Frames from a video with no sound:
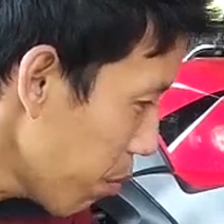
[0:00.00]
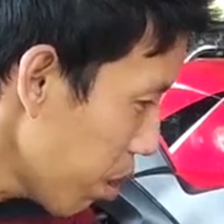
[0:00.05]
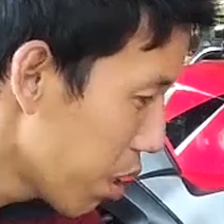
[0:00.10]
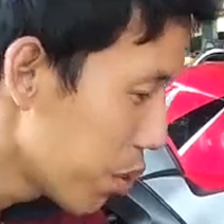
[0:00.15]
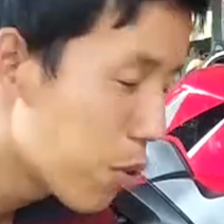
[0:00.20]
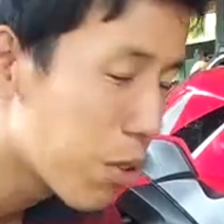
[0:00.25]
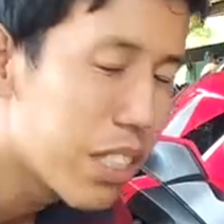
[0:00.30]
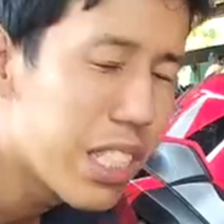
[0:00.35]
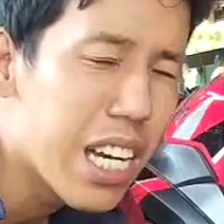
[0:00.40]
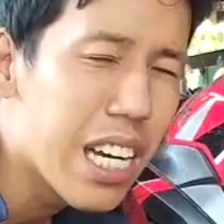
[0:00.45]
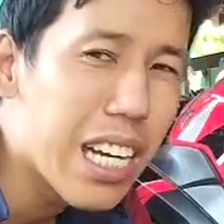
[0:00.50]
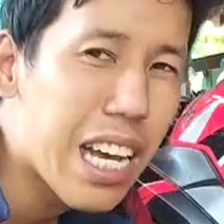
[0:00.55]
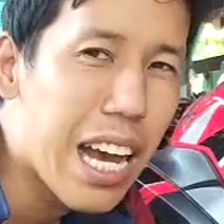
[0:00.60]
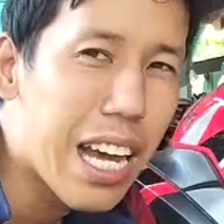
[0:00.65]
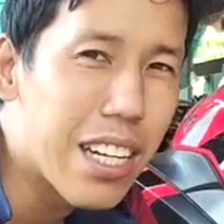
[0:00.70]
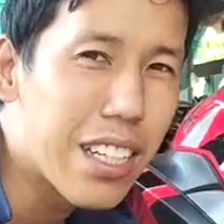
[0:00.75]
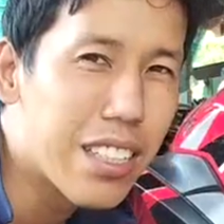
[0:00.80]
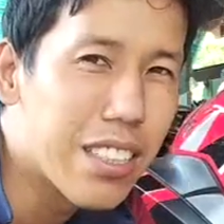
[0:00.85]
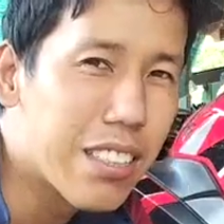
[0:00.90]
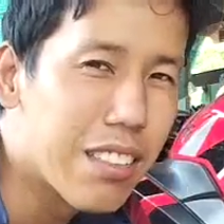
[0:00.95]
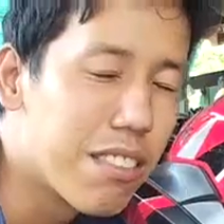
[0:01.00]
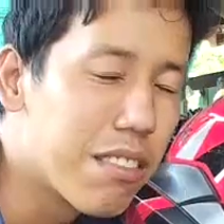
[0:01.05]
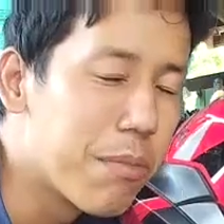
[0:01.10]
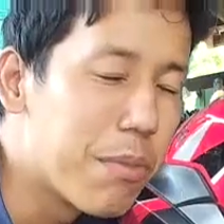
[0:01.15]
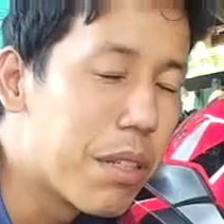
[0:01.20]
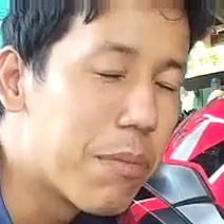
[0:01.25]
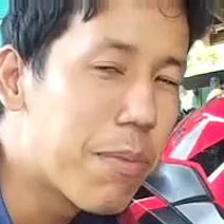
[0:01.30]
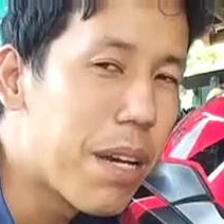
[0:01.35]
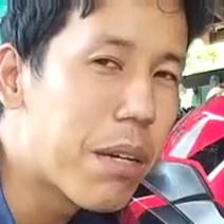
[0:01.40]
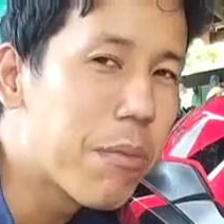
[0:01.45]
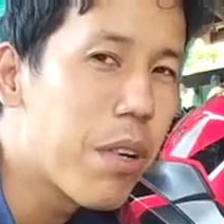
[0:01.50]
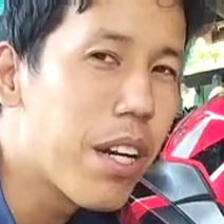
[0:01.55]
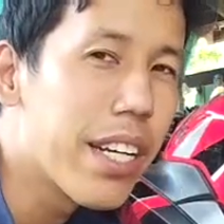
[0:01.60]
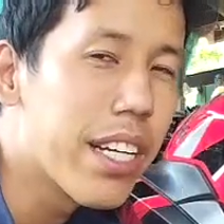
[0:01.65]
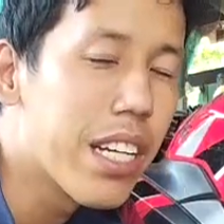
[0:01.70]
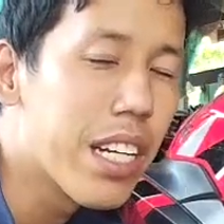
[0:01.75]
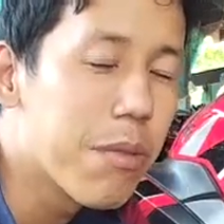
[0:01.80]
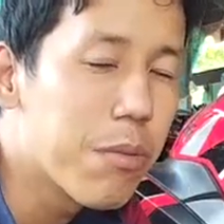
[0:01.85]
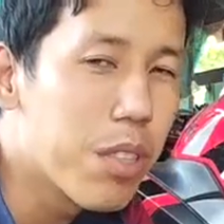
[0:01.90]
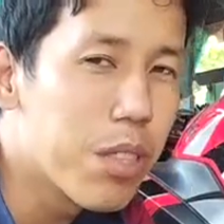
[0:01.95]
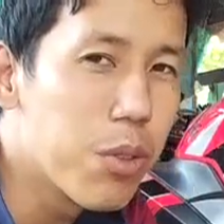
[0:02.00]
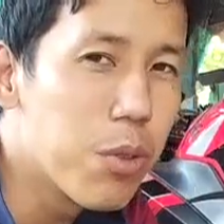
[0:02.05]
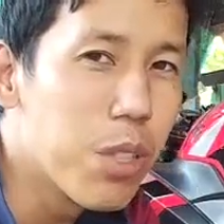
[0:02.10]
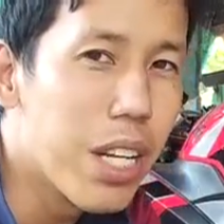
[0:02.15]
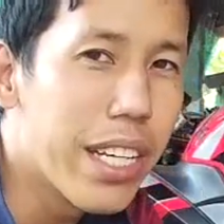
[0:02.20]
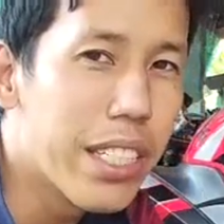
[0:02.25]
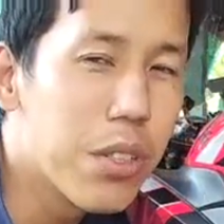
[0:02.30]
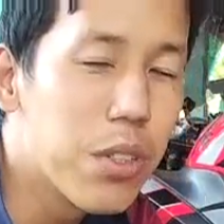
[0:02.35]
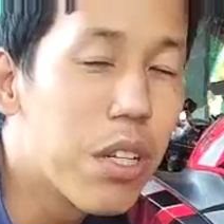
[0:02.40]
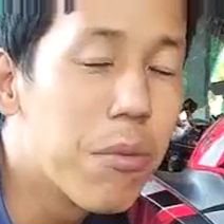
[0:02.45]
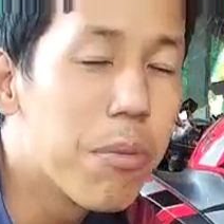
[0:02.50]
ช่วงนี้อากาศเปลี่ยนแปลงบ่อยนะครับก็ดูแลสุข